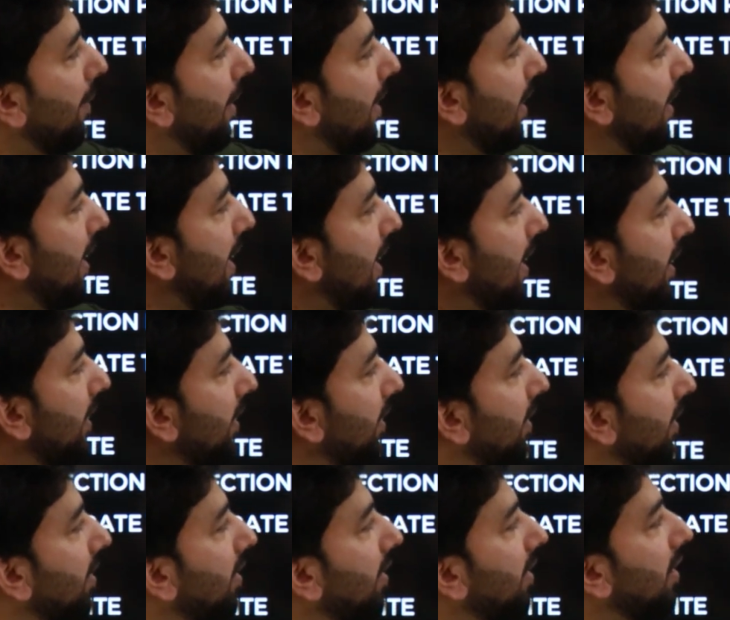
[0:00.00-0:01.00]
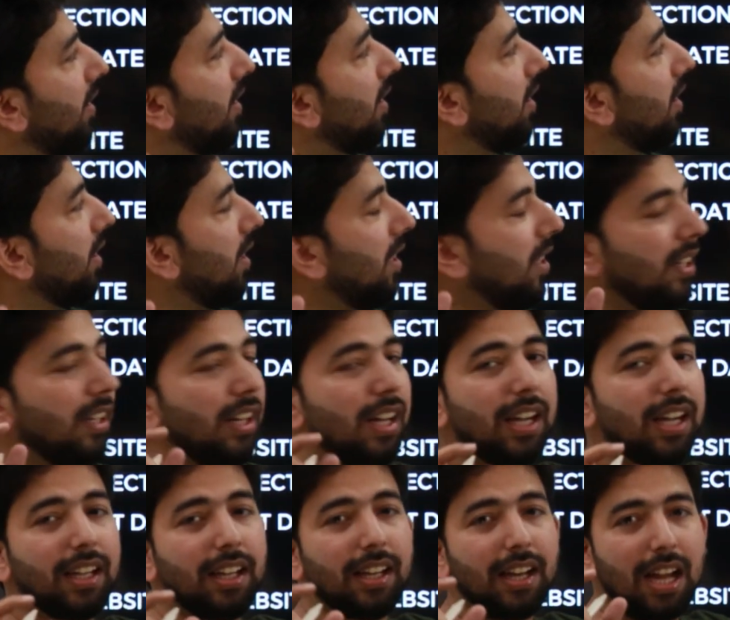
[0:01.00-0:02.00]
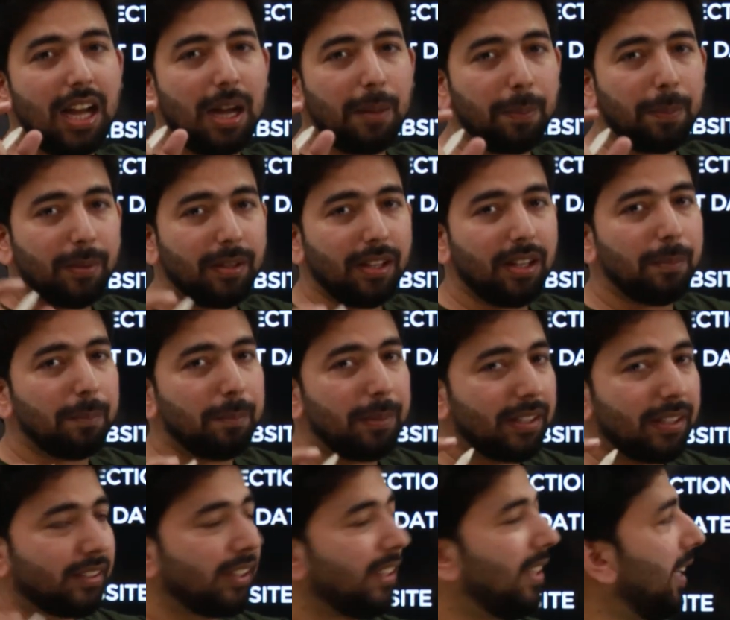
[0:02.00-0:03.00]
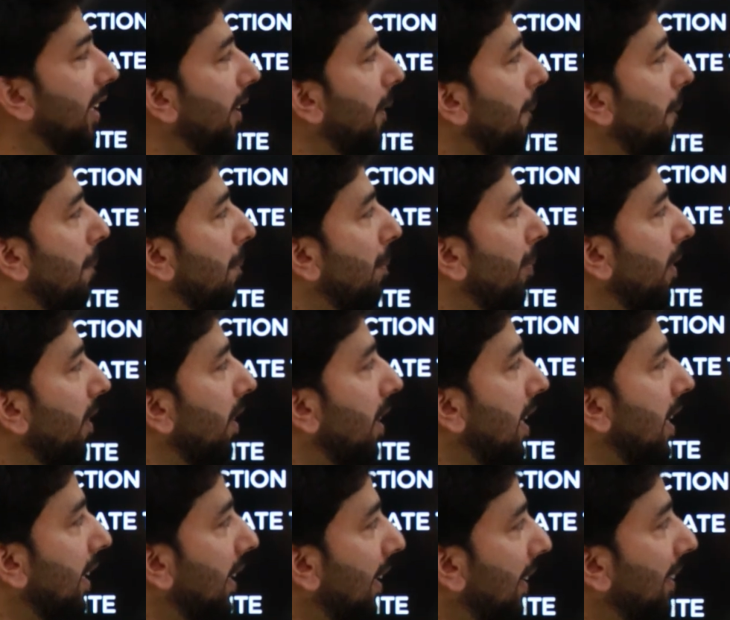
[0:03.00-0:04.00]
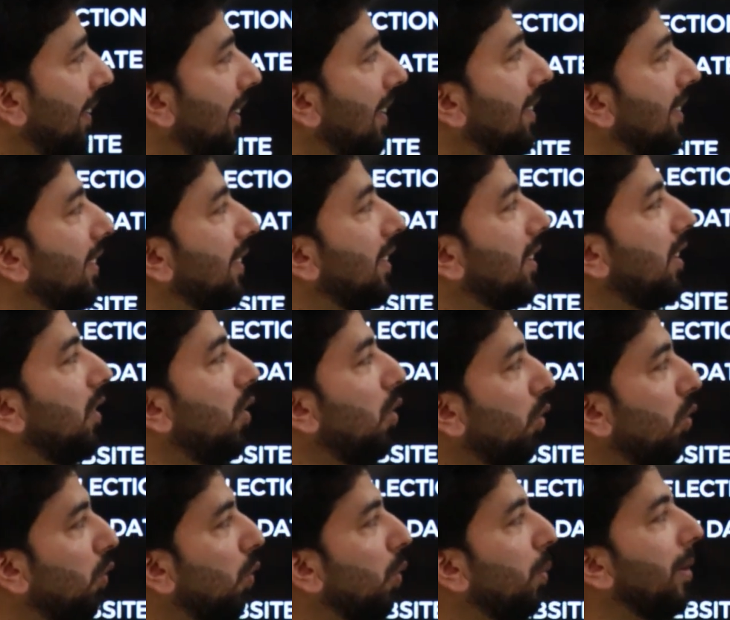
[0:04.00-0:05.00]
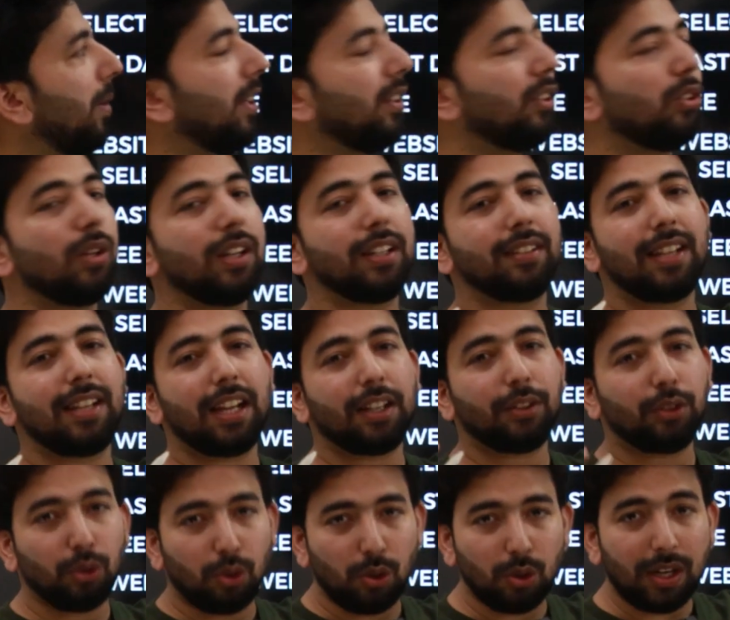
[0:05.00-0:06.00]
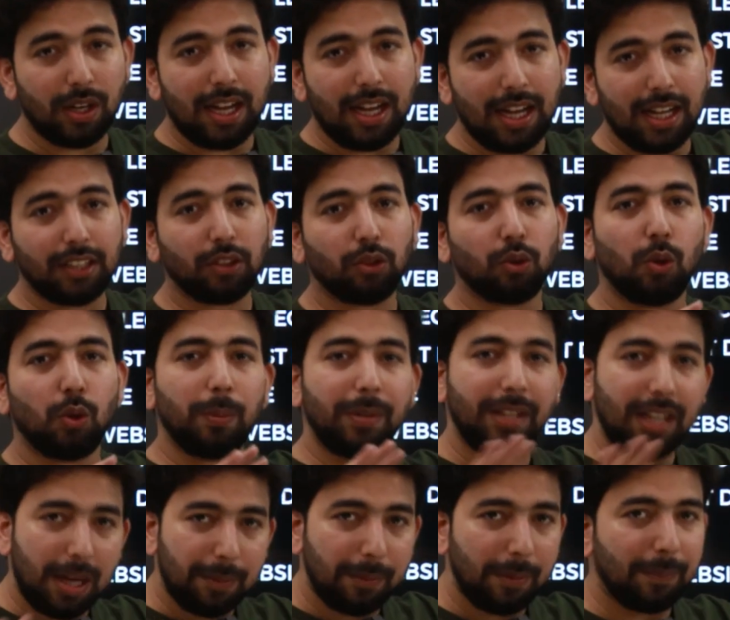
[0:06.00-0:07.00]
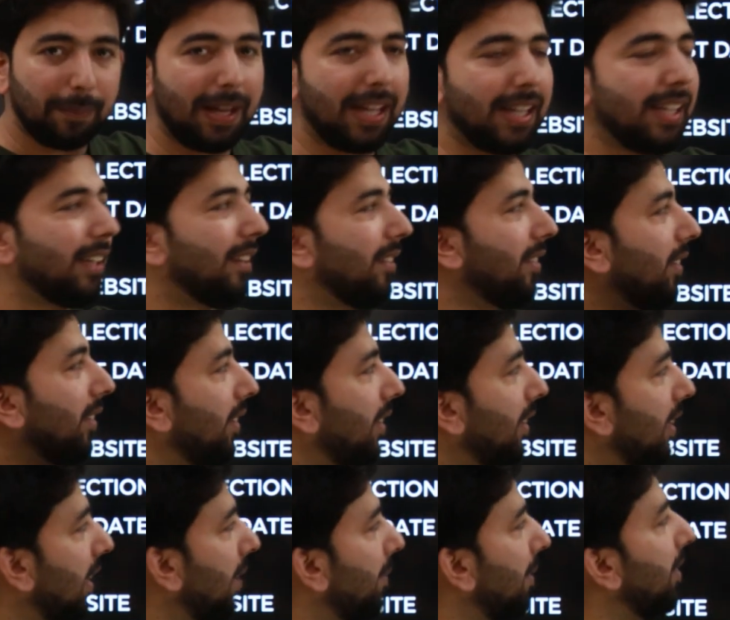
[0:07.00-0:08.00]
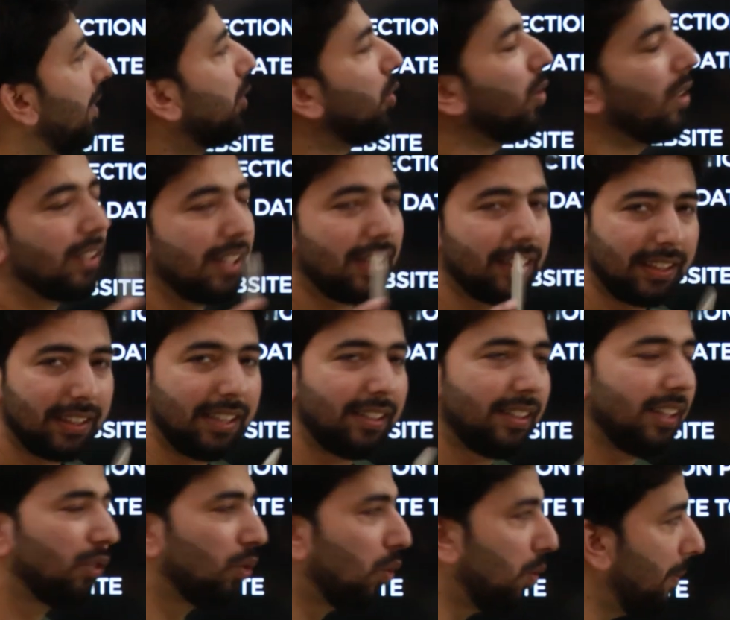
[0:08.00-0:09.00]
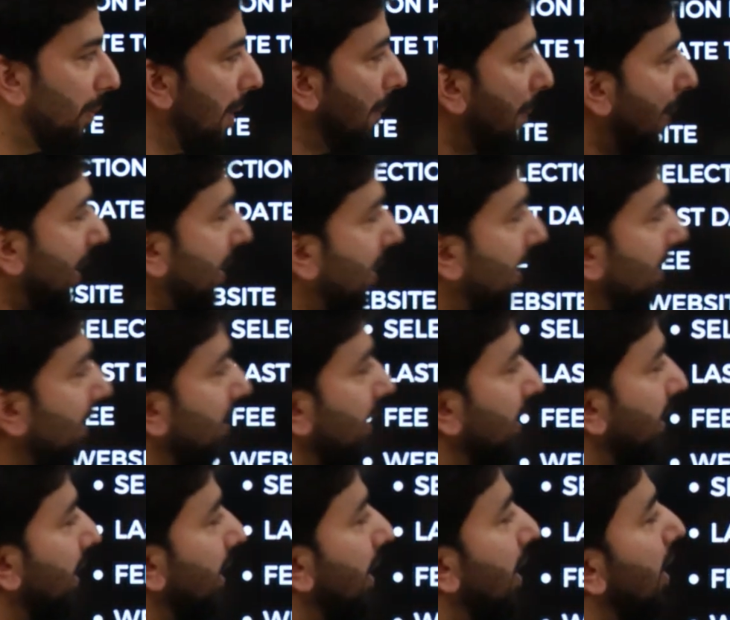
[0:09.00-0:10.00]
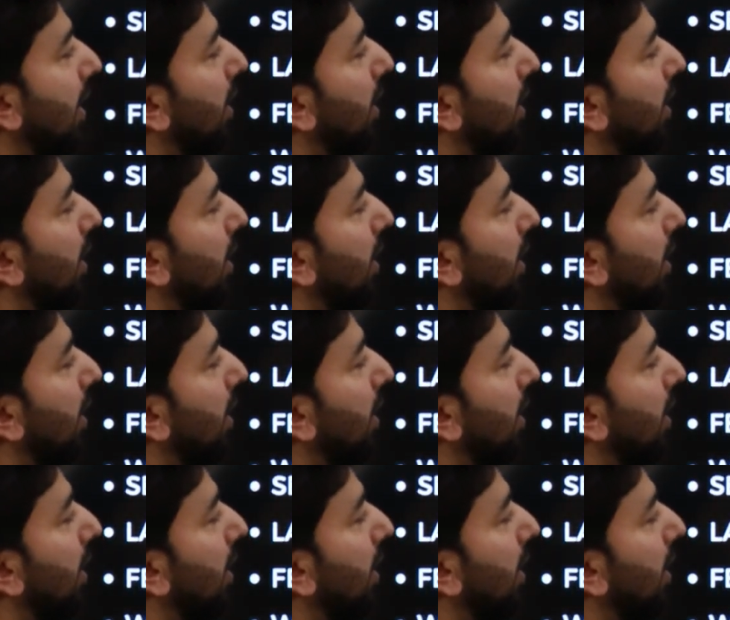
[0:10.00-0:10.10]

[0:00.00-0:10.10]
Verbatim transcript: है भाई ये 31 अगर आपका बर्थ डेट 31 अक्टूबर 2002 रहा तो भी आप अप्लाई नहीं कर सकते ठीक है भाई 2003 रहा तो भी अप्लाई नहीं कर सकते